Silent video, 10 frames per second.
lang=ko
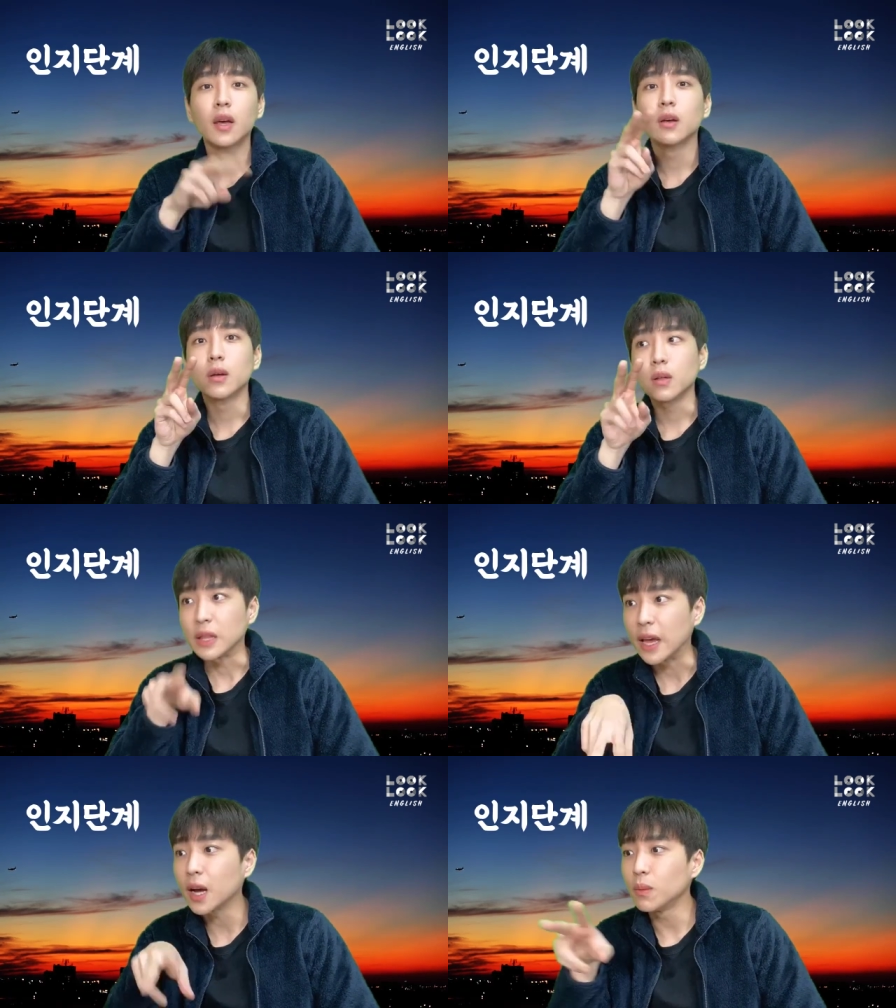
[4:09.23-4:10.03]

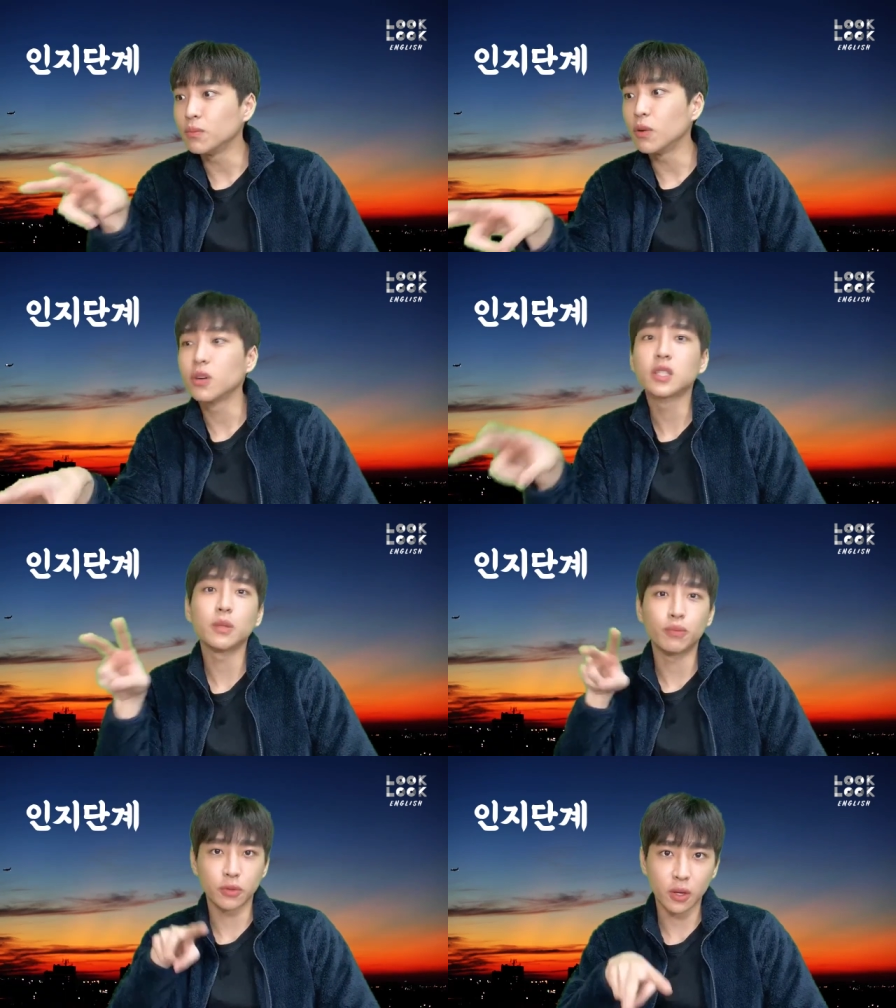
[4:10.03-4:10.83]
내가 무엇이
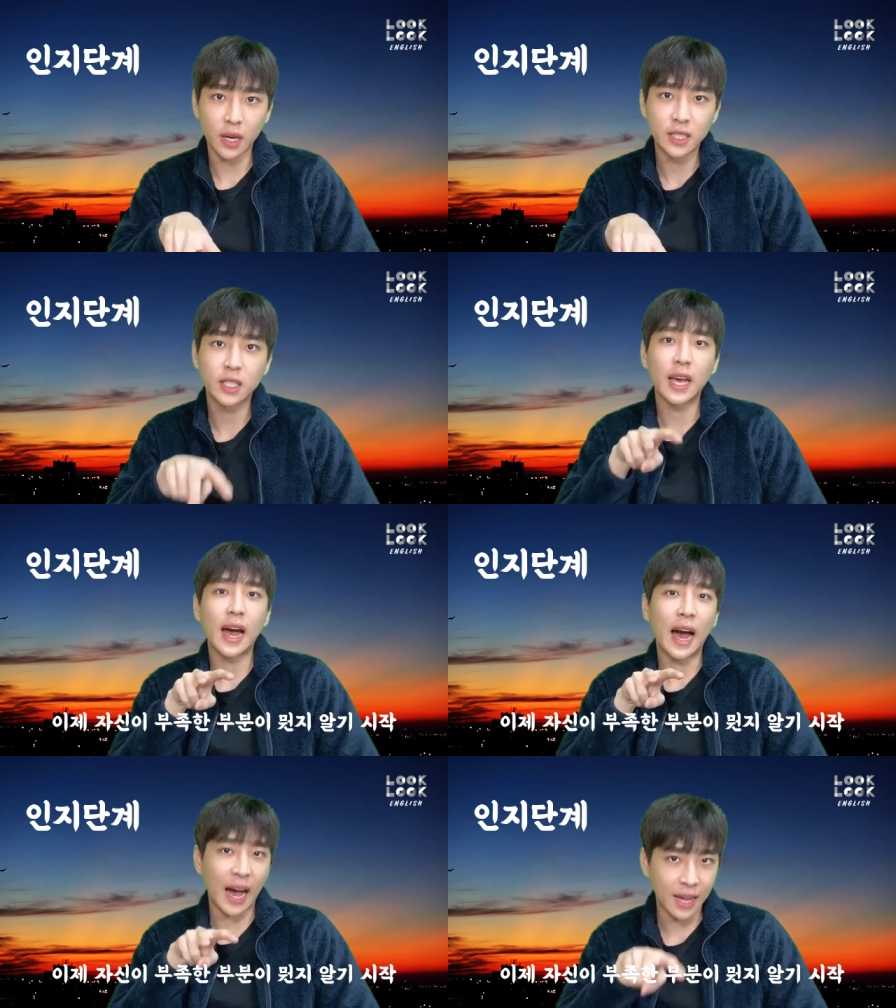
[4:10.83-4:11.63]
부족한지
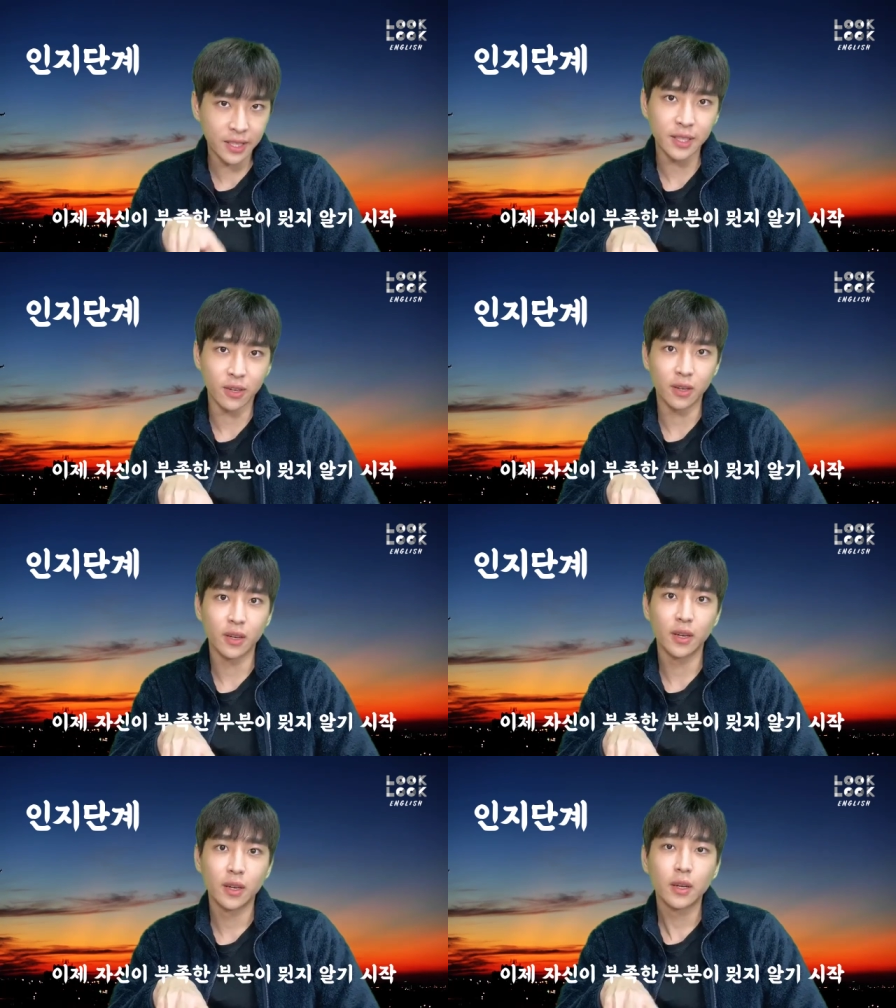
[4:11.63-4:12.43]
아는 거
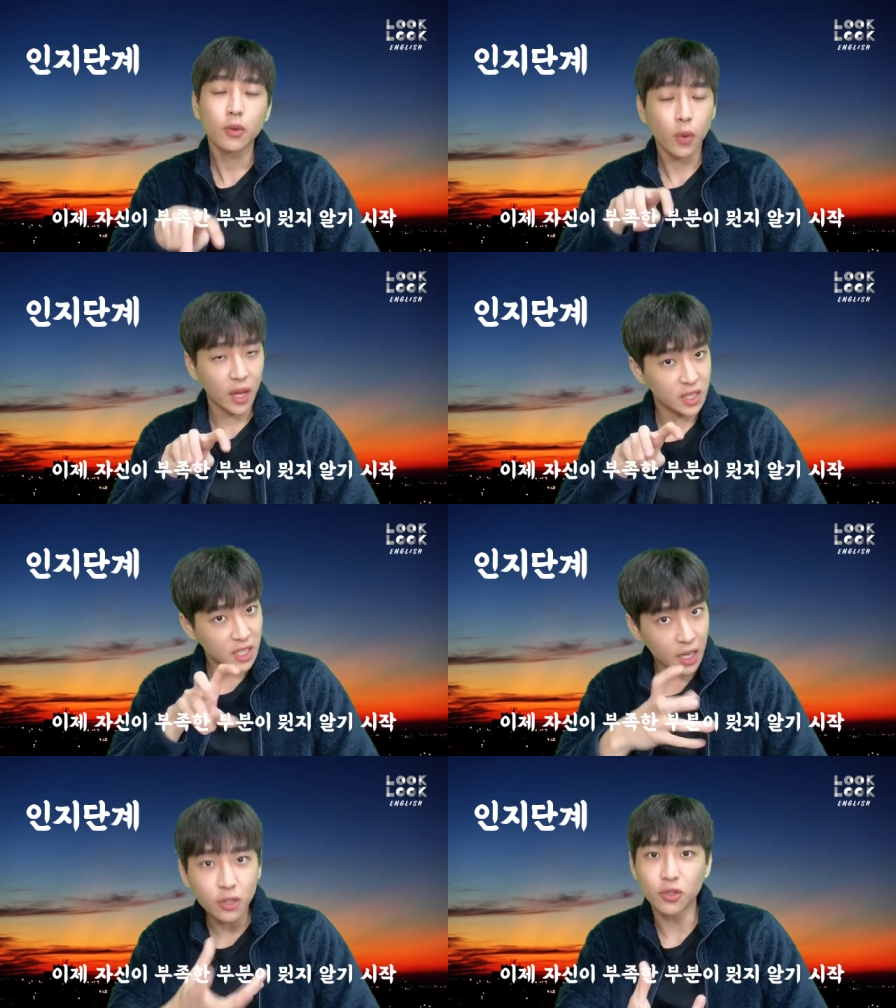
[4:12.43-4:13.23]

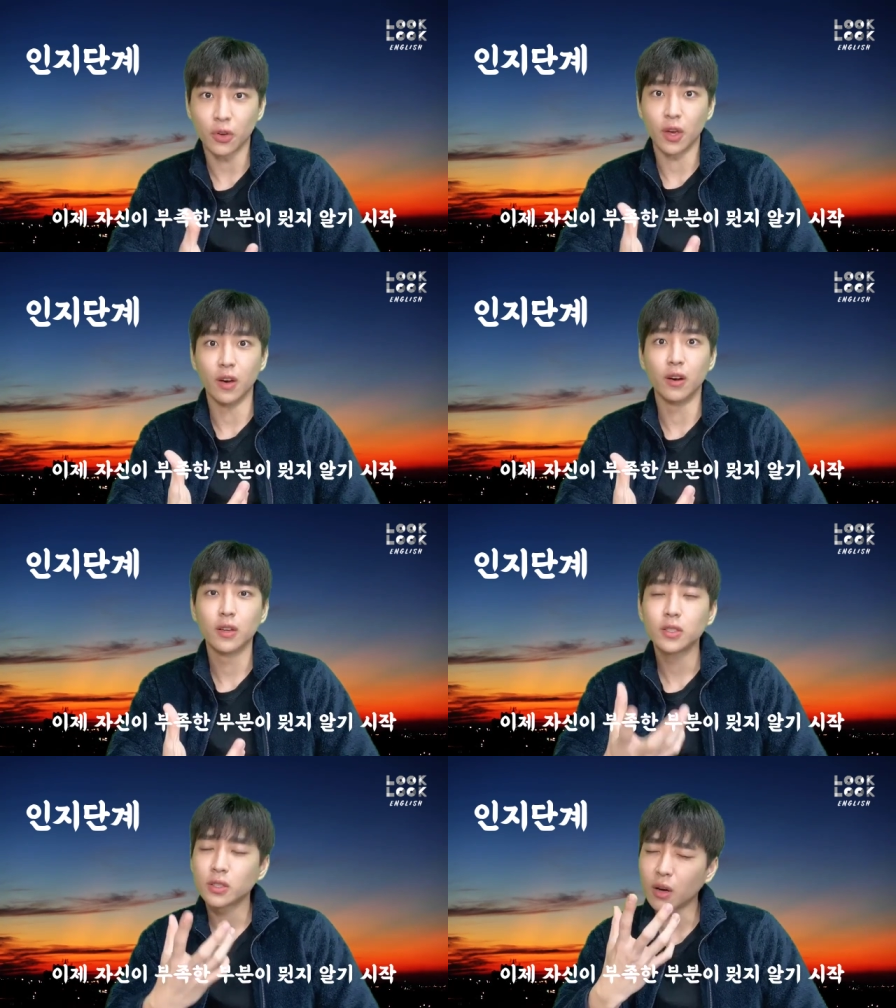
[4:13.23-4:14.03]
굉장히 중요해요.
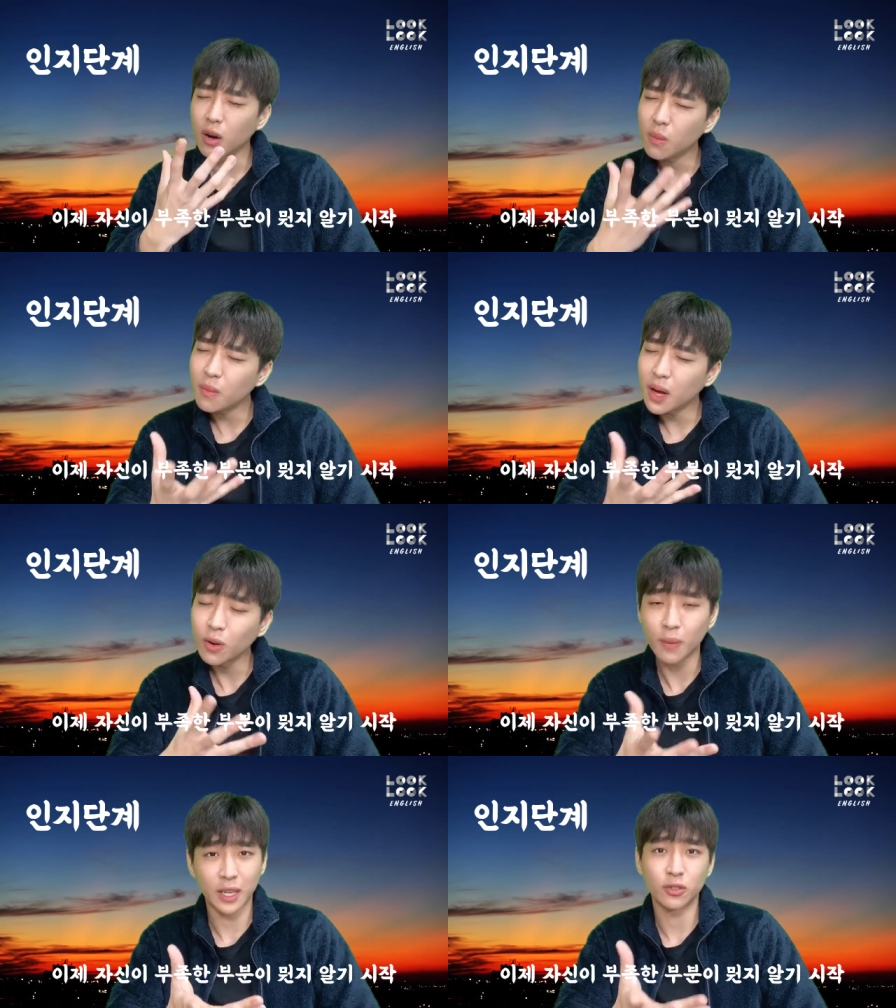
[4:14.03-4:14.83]
정말로
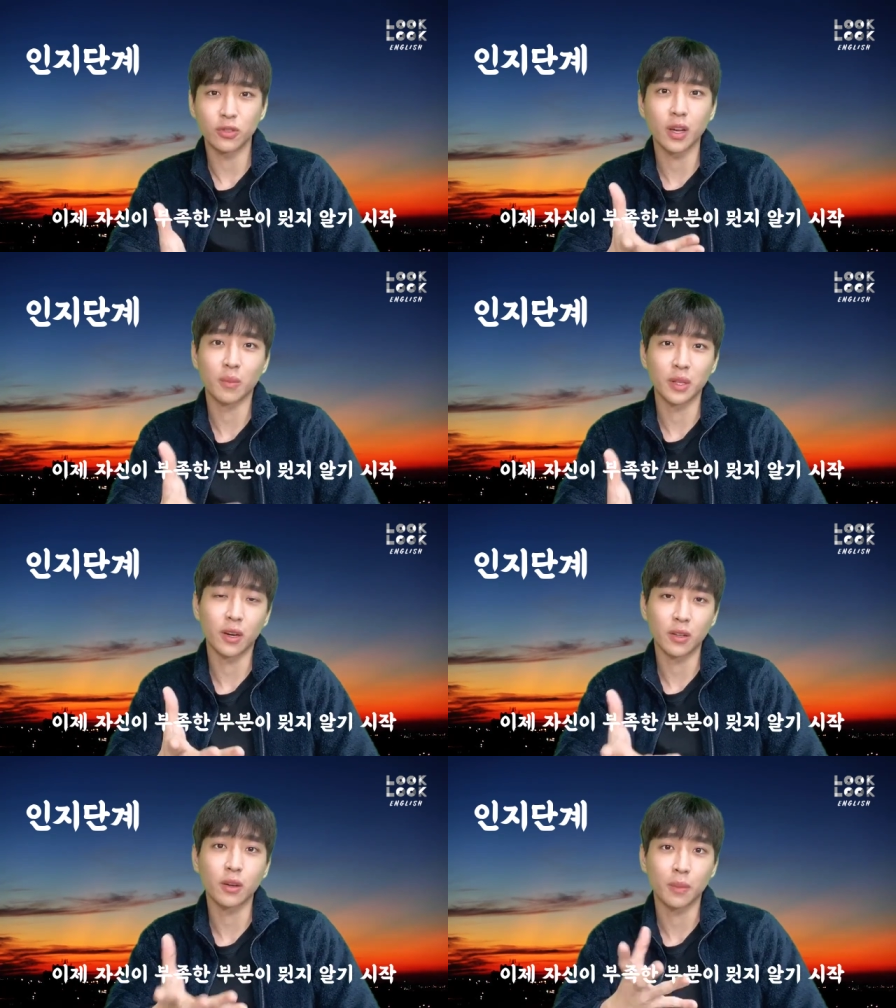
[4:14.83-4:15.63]
많이 중요합니다,
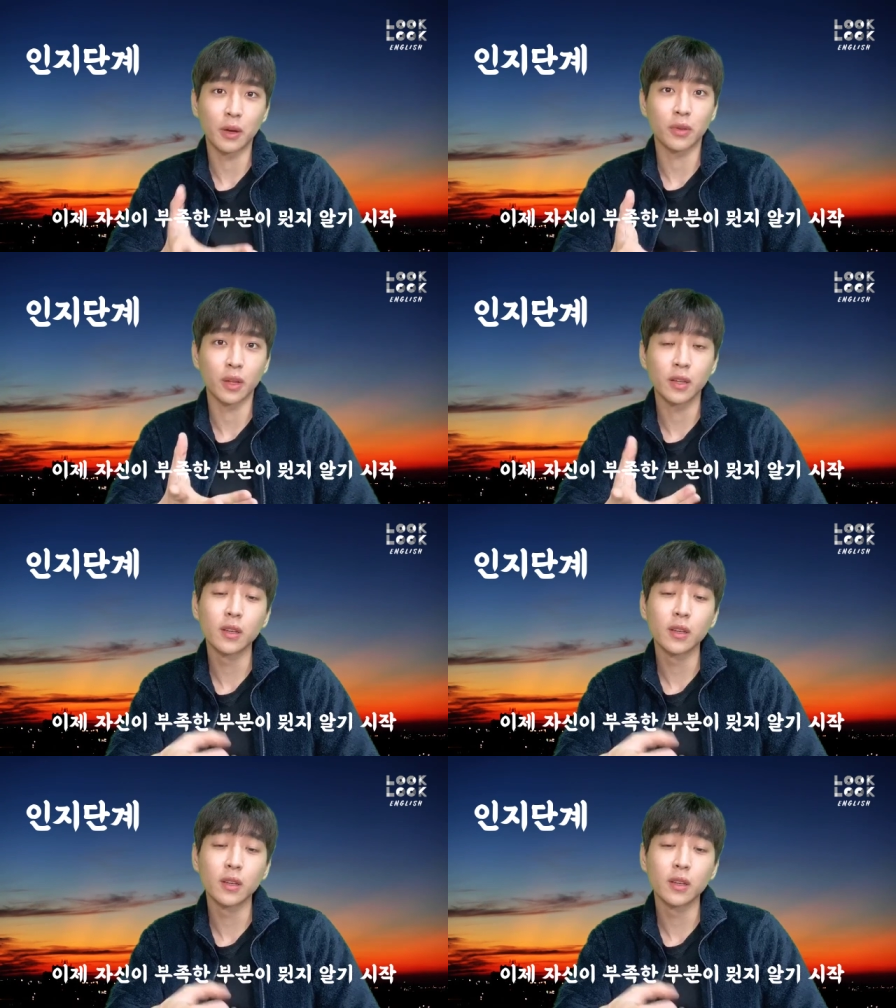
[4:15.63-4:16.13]
언어를 배울 때는.